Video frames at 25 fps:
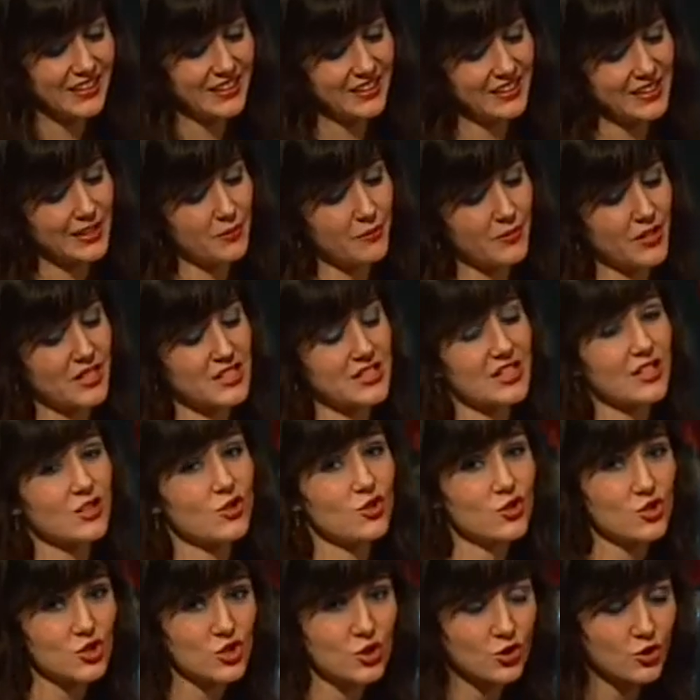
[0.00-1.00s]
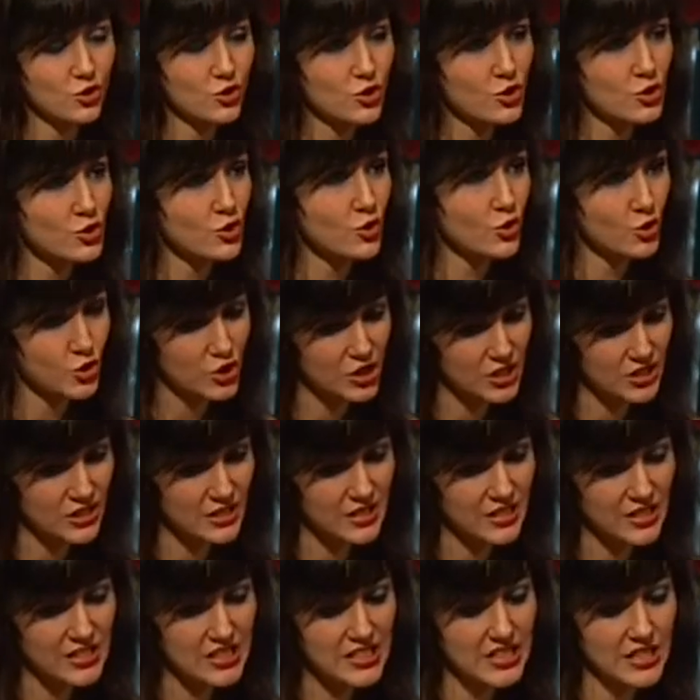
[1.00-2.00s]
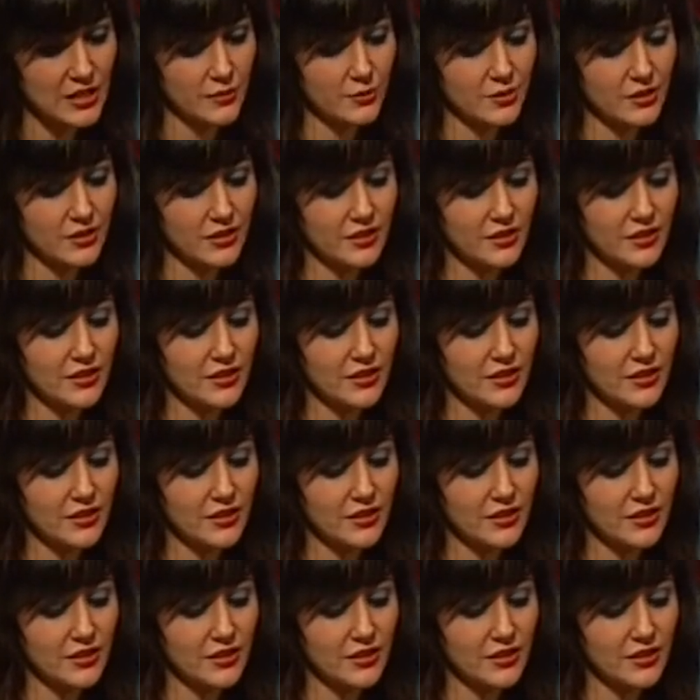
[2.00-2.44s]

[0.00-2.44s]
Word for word: también está con nosotros José de Chávez,